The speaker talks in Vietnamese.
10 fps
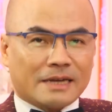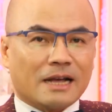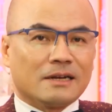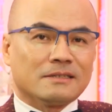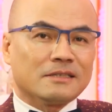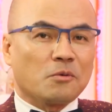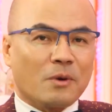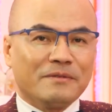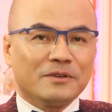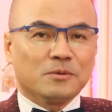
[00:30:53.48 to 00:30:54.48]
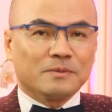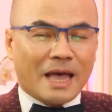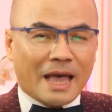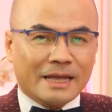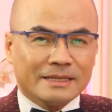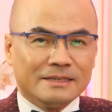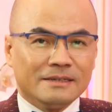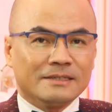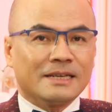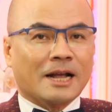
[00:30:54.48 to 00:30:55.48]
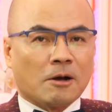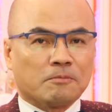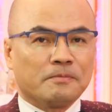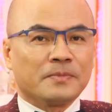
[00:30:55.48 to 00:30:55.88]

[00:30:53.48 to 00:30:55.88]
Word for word: càng thân quen với chúng ta như Trà Ngọc.